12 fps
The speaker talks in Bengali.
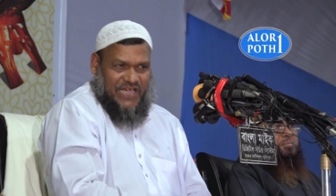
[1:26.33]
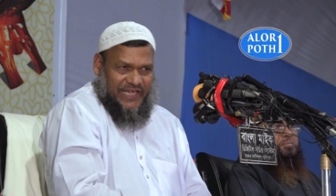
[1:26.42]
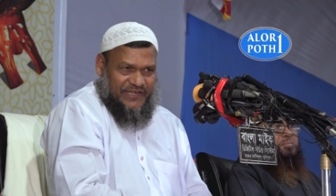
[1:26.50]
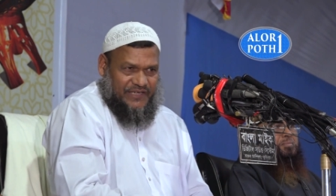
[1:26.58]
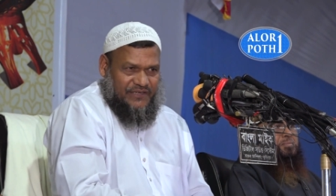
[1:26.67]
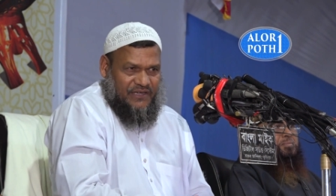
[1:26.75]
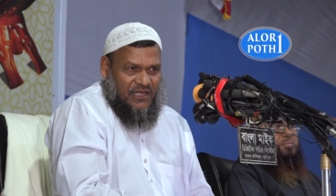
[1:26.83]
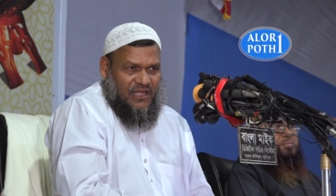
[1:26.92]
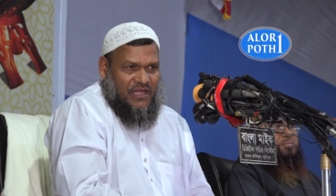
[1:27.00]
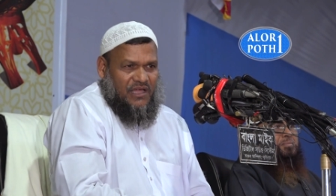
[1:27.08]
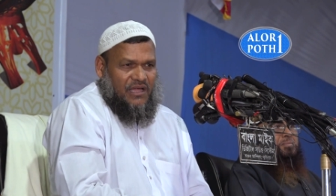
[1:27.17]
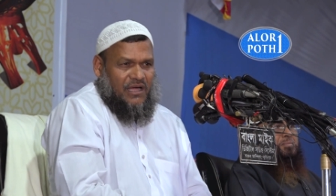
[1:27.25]
চাইনি
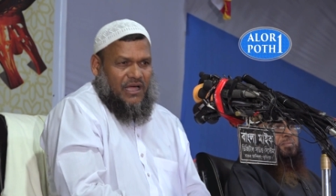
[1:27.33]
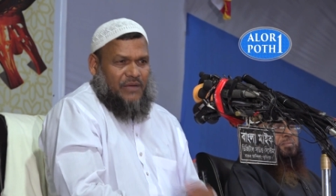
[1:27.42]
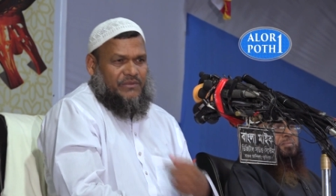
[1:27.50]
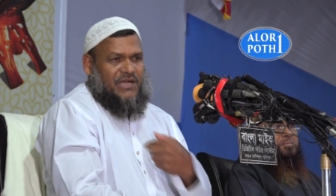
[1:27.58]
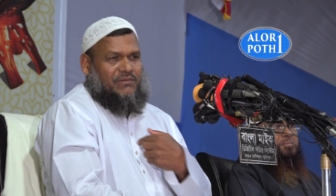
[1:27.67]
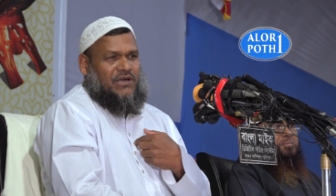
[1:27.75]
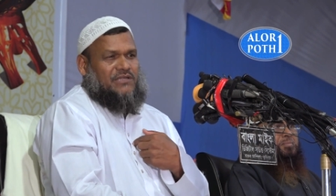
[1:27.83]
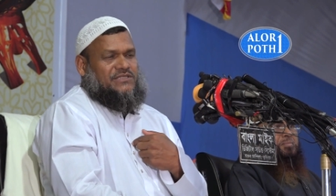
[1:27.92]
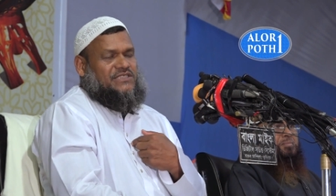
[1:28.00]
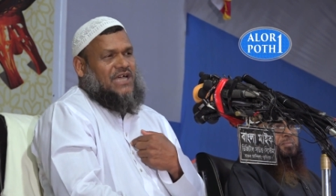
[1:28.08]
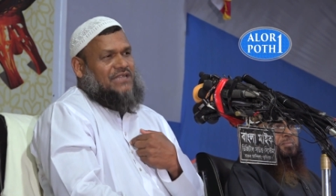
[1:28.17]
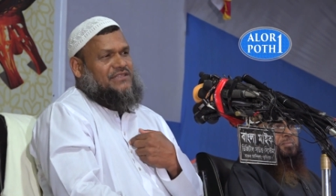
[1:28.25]
আমি আমার
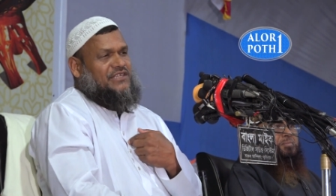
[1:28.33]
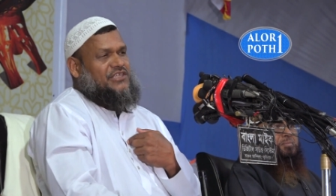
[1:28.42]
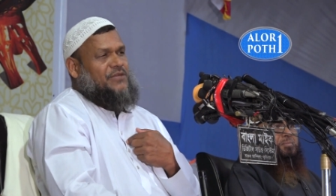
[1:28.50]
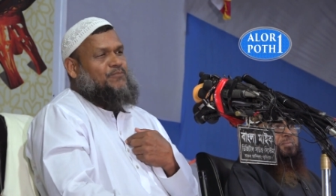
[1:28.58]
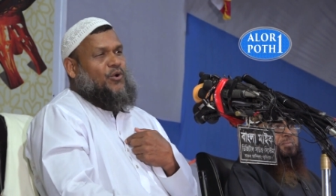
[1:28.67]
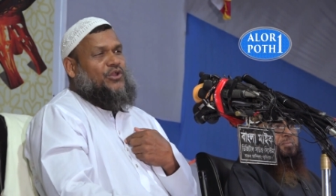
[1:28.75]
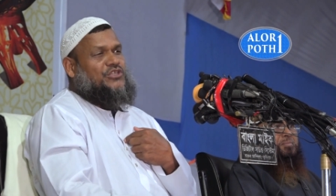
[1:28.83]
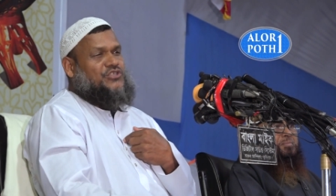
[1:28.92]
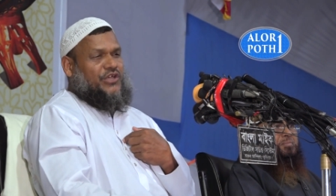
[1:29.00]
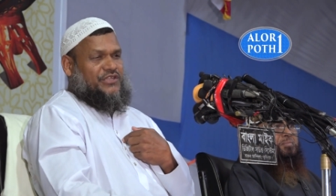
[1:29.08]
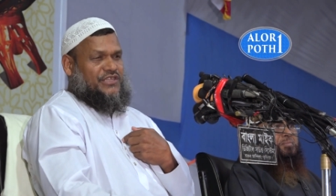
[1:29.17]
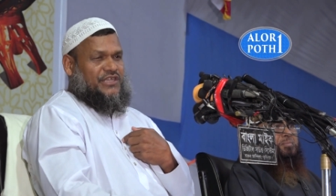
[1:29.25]
জাতিকে
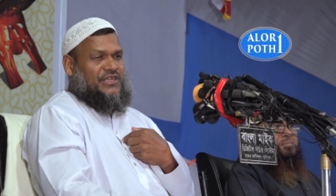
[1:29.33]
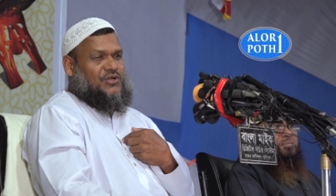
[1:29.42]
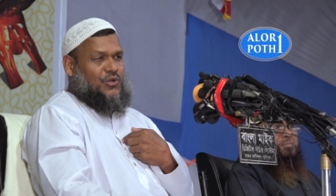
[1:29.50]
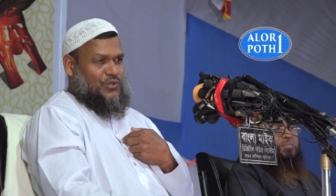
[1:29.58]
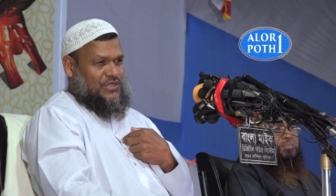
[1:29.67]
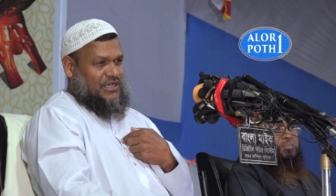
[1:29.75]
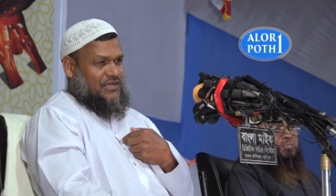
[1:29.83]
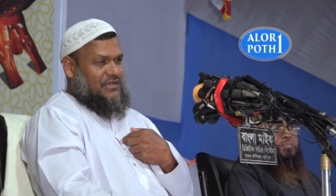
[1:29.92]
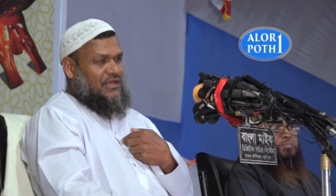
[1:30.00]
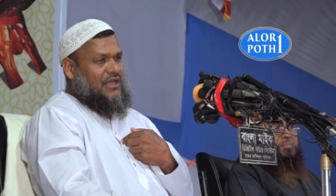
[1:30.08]
পরিচয় দিইনি কোনোদিন